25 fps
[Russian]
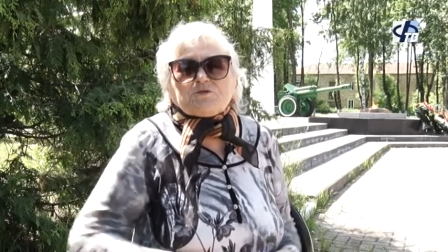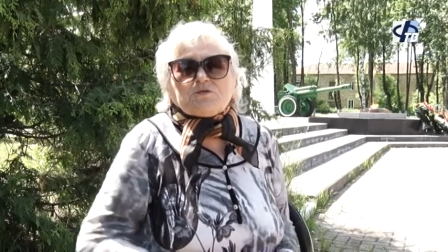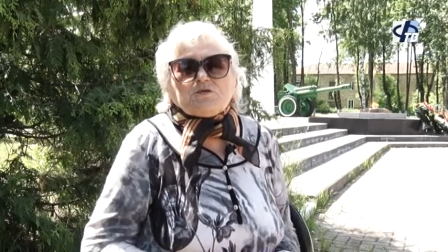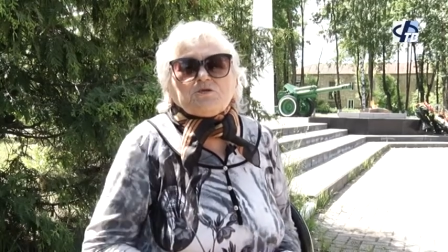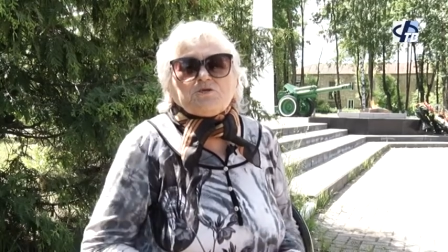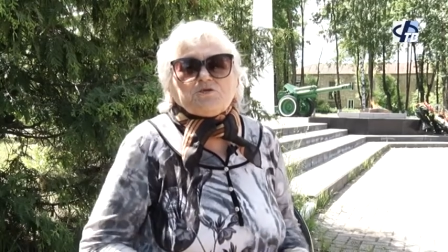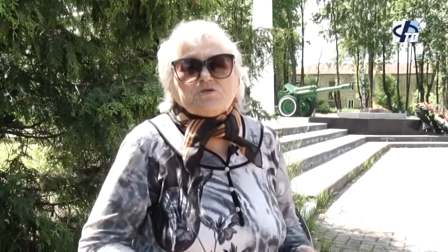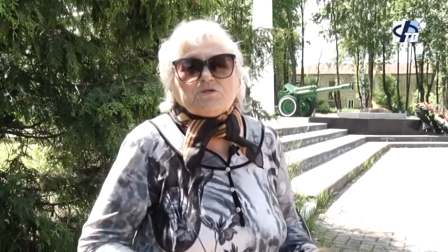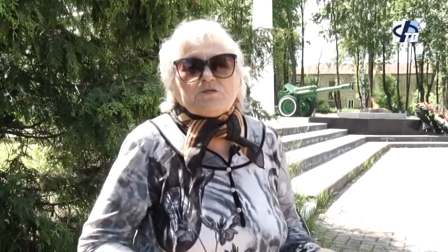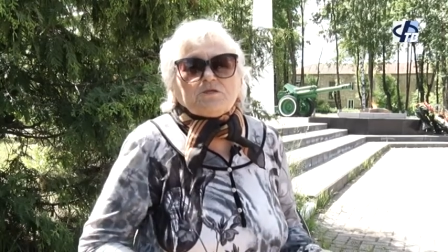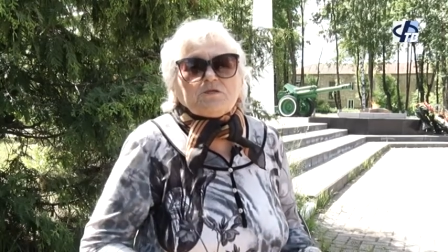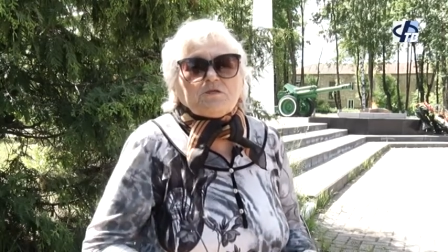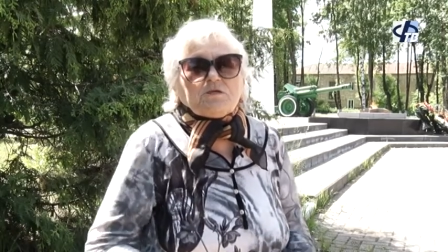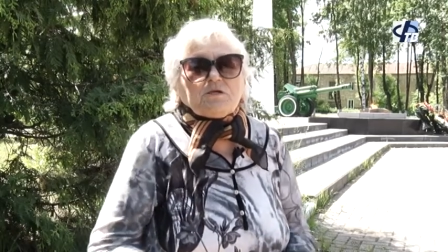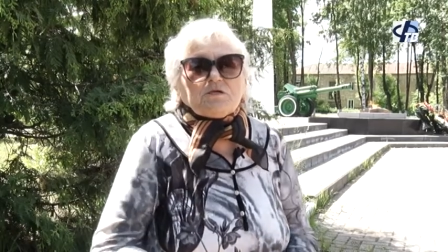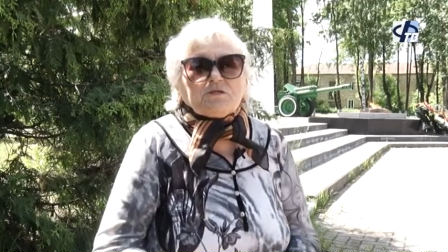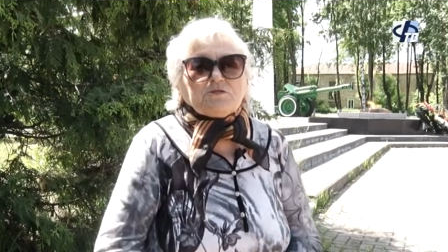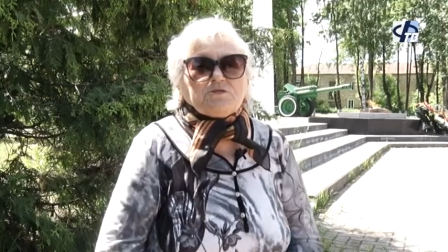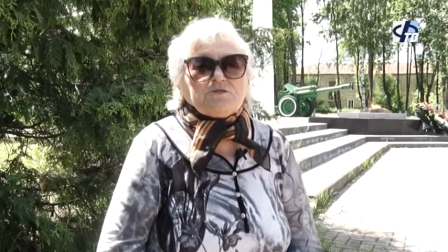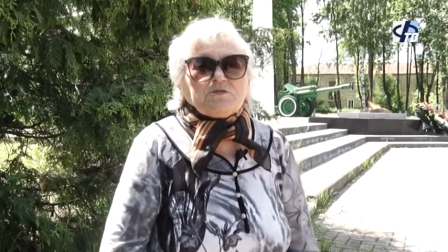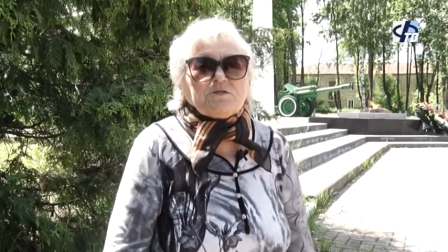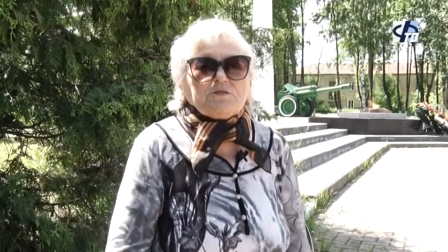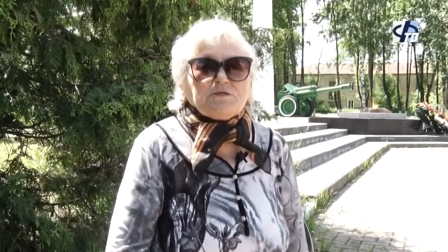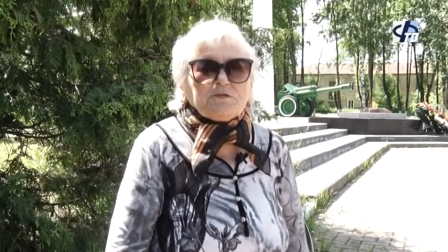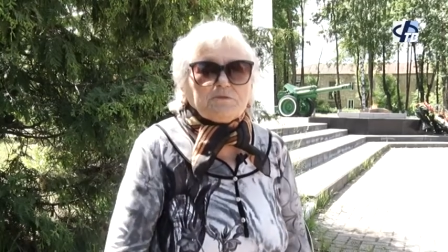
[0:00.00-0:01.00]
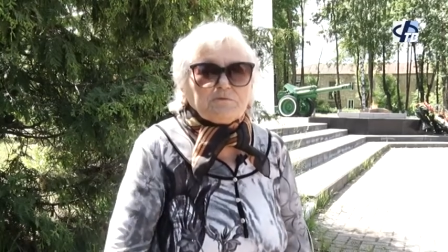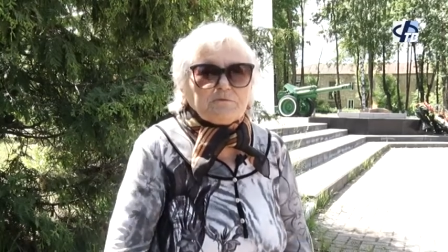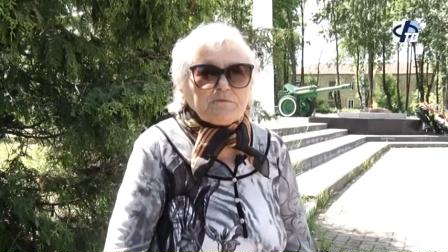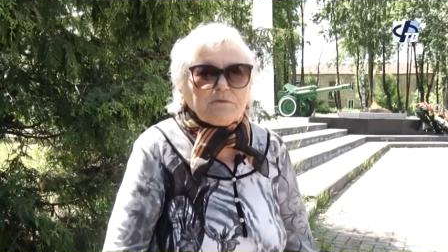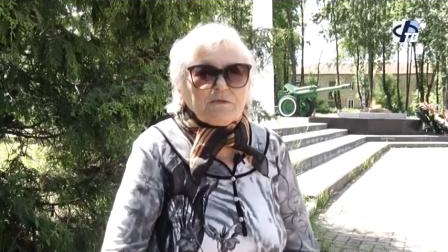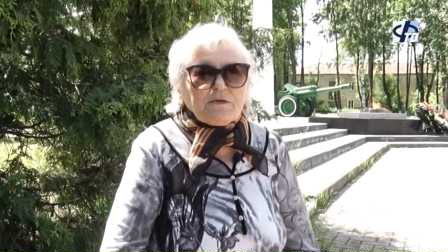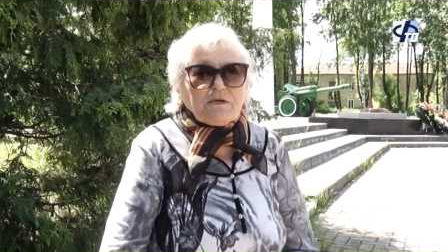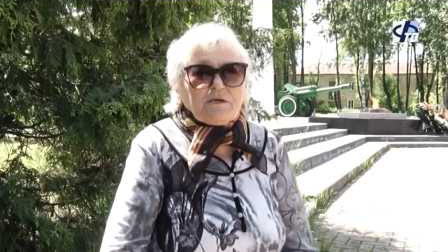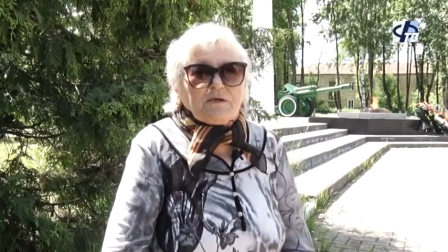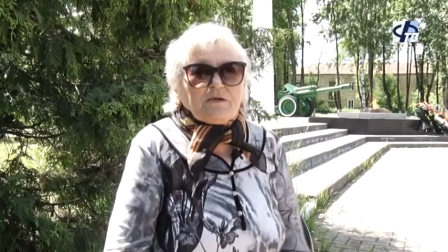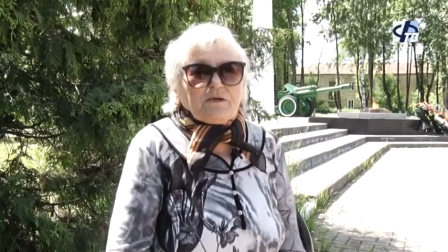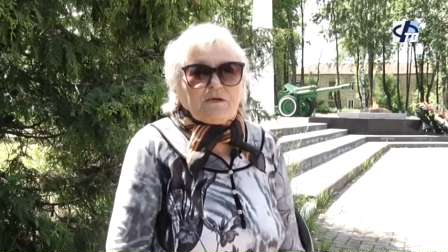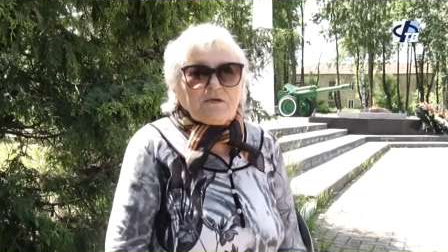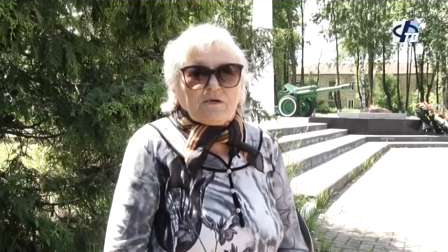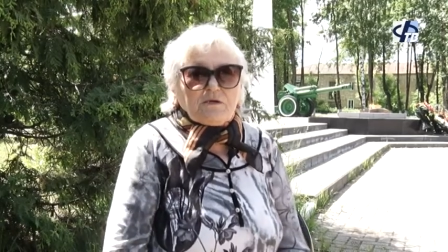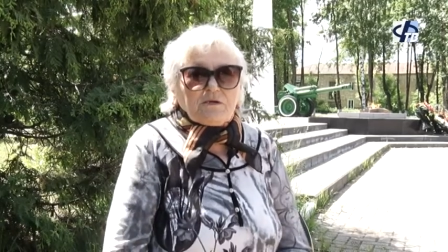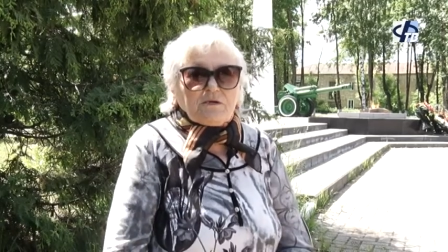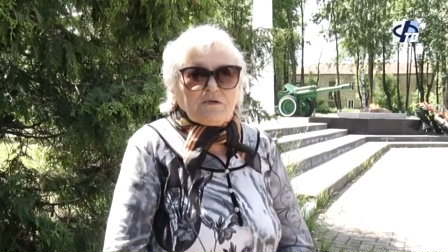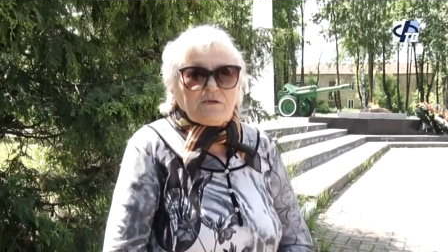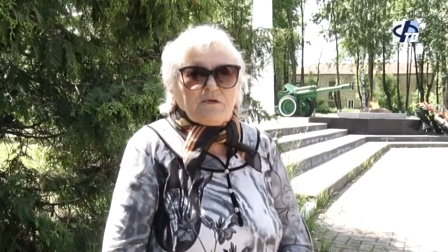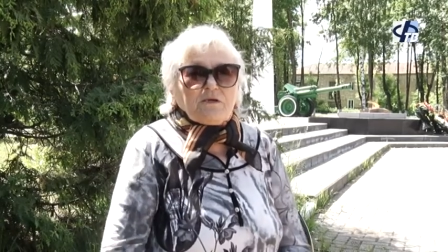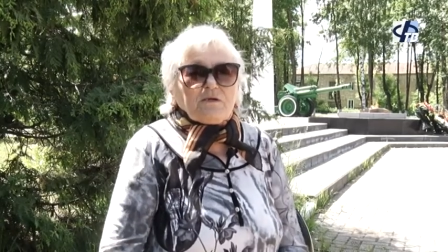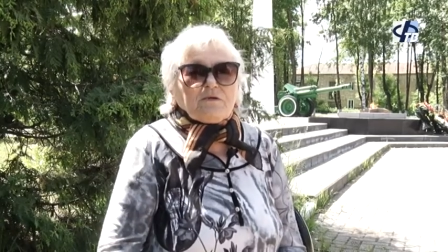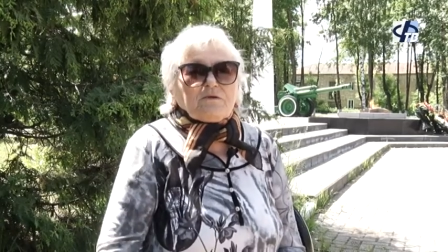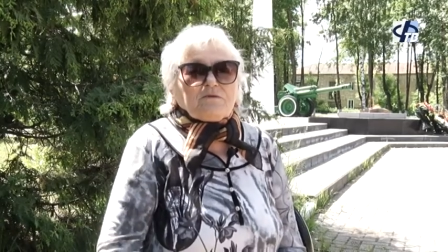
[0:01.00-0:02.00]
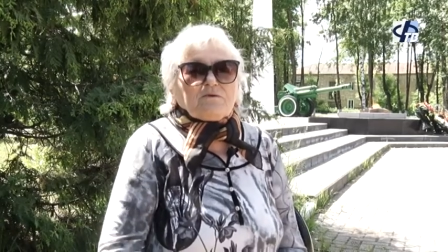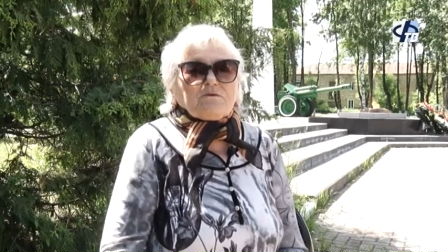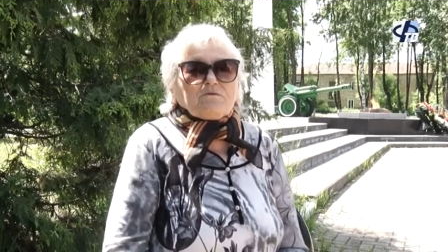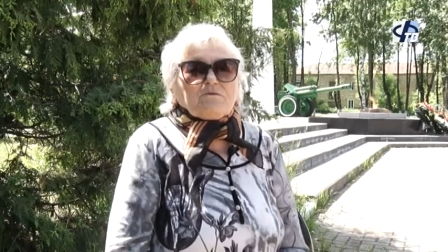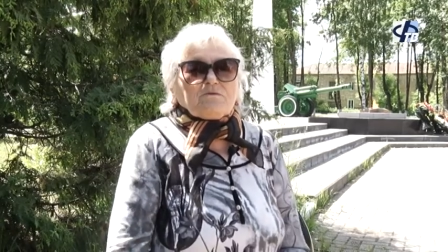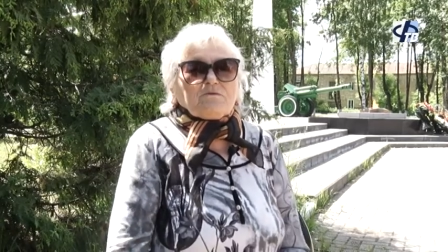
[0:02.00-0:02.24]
женщины ходили. Я